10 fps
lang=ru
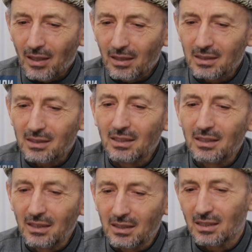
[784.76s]

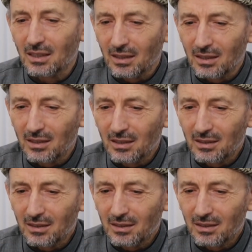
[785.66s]
стыдиться
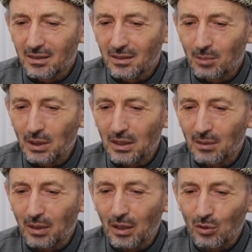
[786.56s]

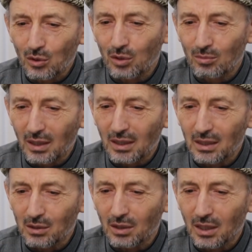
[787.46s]
перед пророком,
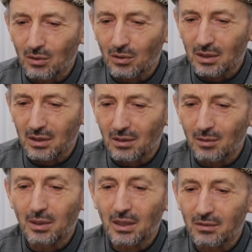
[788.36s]
алейхиссалату вассалам, и
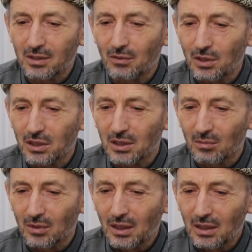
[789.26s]
перед
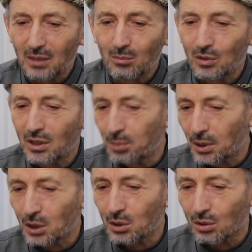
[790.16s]
Всевышним ему не
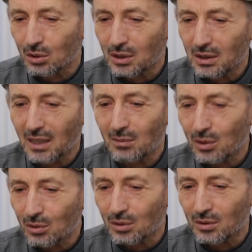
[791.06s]
пришлось.
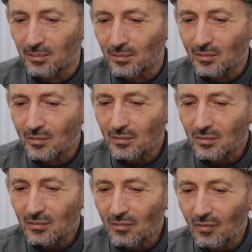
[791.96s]
Наоборот,
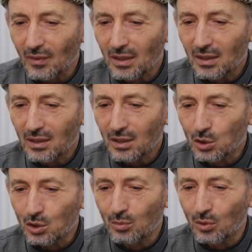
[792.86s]

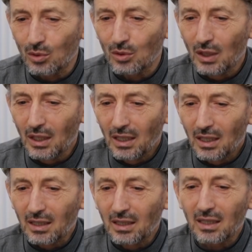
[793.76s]
чтобы он
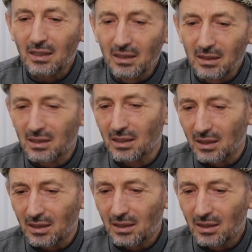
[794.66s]
гордился